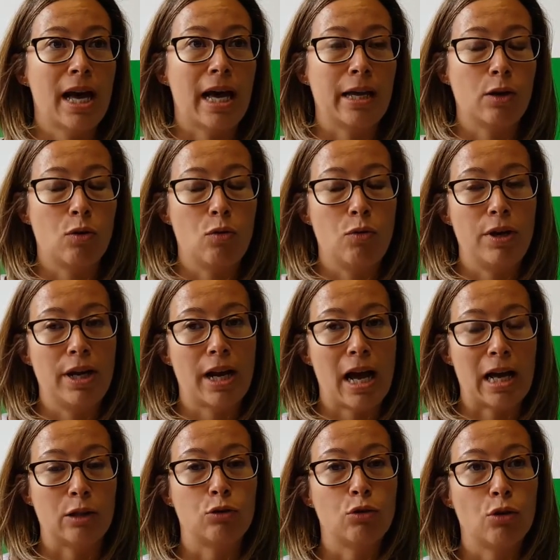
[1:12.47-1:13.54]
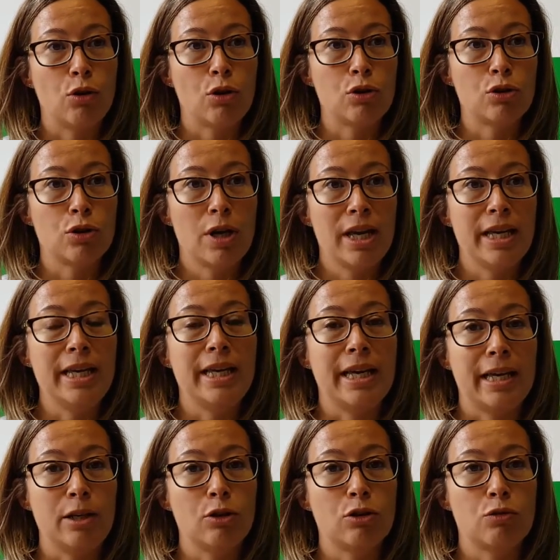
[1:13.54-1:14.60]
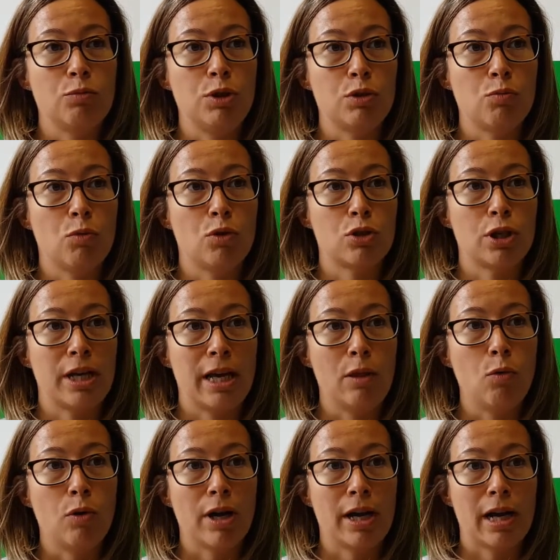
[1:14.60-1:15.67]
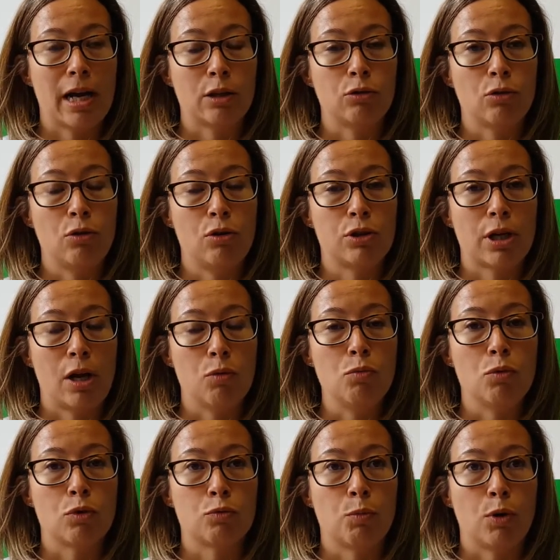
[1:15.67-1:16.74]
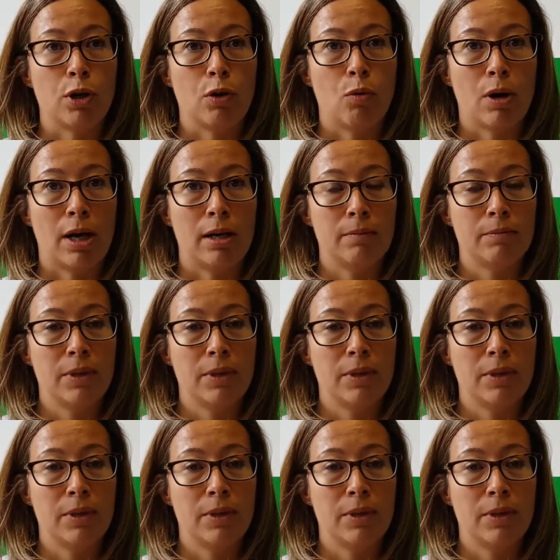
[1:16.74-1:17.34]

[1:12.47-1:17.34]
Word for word: a incluir a todos y que ellos mismos eduquen a todos los alumnos por igual.